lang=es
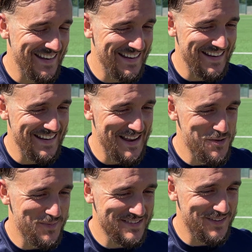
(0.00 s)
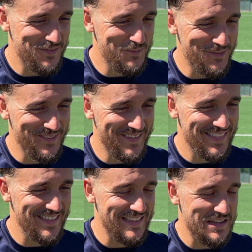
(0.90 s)
el año pasado fue un poquito
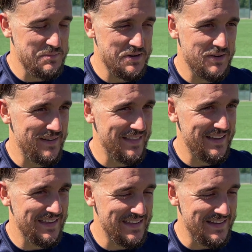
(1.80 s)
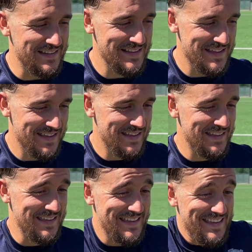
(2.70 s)
accidentado, pero la verdad es que ya,
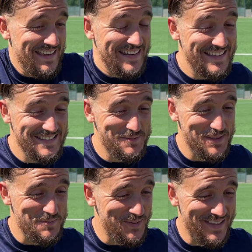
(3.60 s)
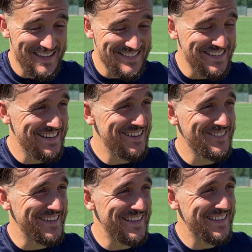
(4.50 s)
eh, nada, esta pretemporada ya sin
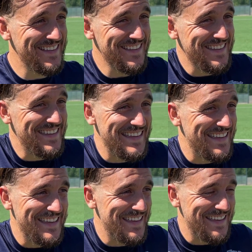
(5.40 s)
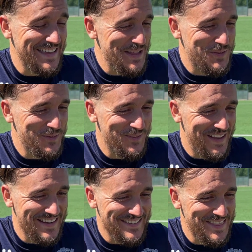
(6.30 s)
cajo ni nada y,
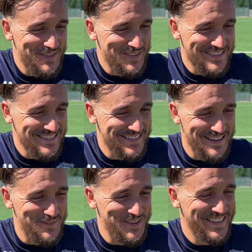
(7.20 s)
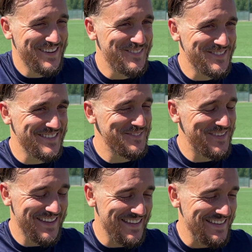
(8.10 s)
todas las acciones a muerte como
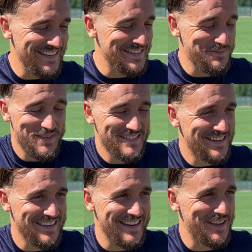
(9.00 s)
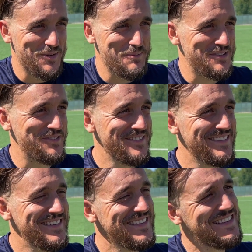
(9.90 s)
siempre y sin pensar en aquello que pasó.
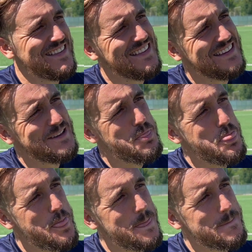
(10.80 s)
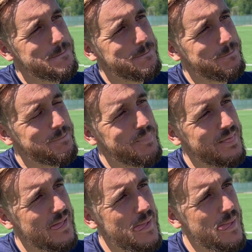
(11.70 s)
Siempre decías que el grupo del, del año
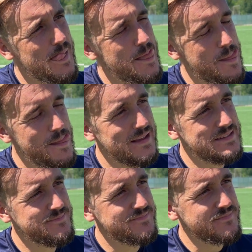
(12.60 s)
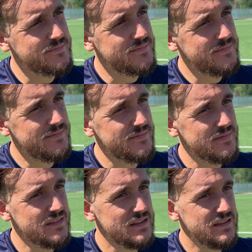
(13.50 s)
pasado fue muy bueno, pero este año Chupi, ¿cómo se ha
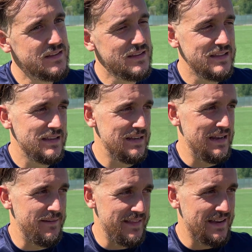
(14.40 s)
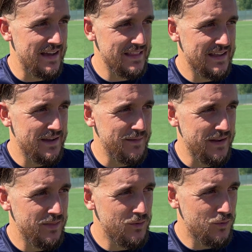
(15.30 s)
formado el grupo? La verdad que la gente que ha
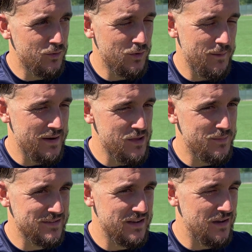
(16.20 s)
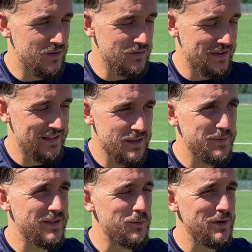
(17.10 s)
venido, con lo que había el año pasado, es gente
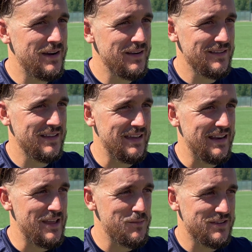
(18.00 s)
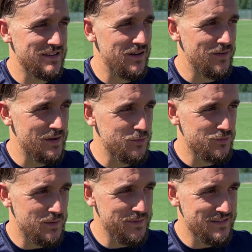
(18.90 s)
espectacular. Eh, el año pasado éramos
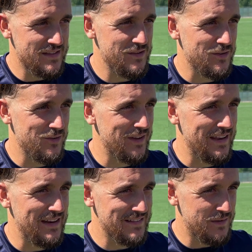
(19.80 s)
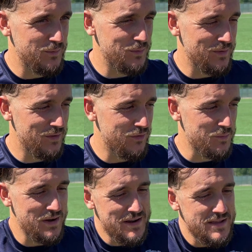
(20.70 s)
una piña, este año creo que la estamos volviendo a
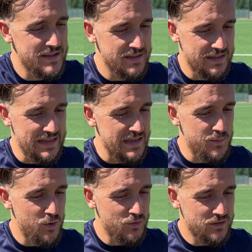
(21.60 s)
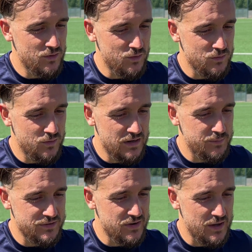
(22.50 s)
formar y muy contento con todas las
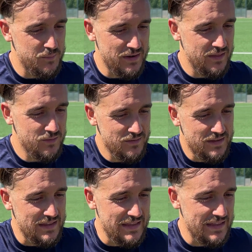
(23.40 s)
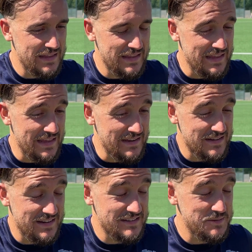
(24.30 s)
personas que han venido y a
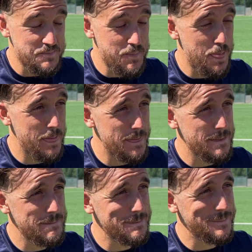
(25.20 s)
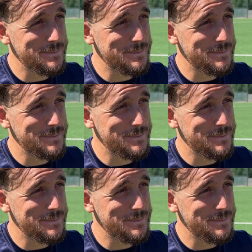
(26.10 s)
seguir así. Y ahora